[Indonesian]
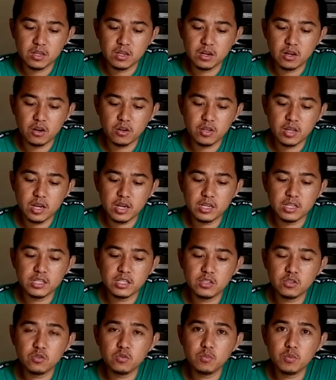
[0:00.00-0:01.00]
Kalau yang
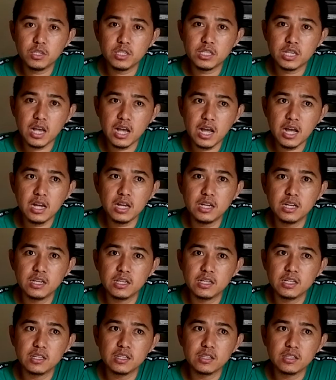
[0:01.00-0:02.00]
ini tuh bisa
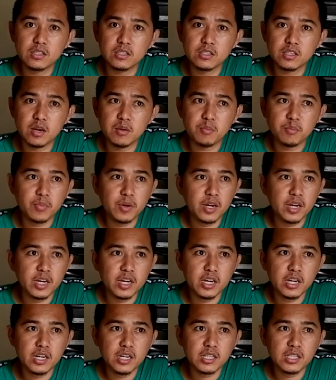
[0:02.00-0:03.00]
nyampe
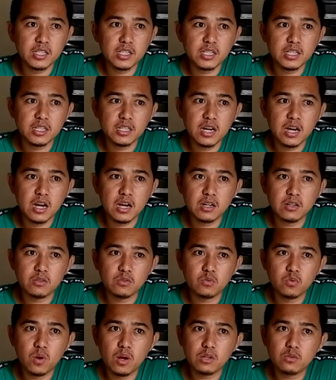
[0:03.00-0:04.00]
tiga
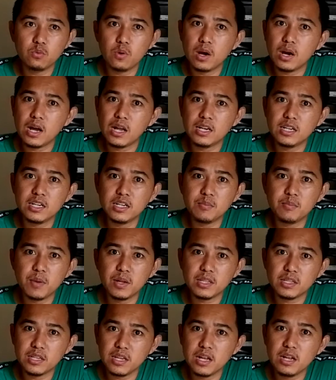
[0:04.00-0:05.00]
dua dua kali
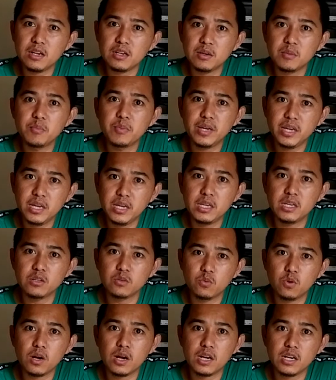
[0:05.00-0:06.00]
lipatnya lebih
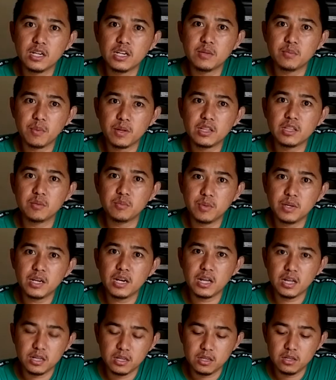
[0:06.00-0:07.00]
dua kali lipat
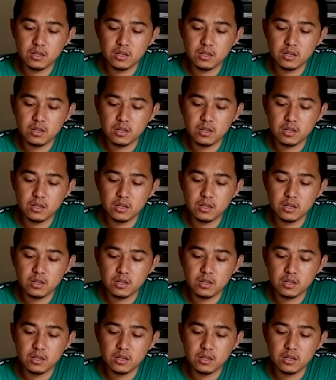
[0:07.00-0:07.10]
lebih lah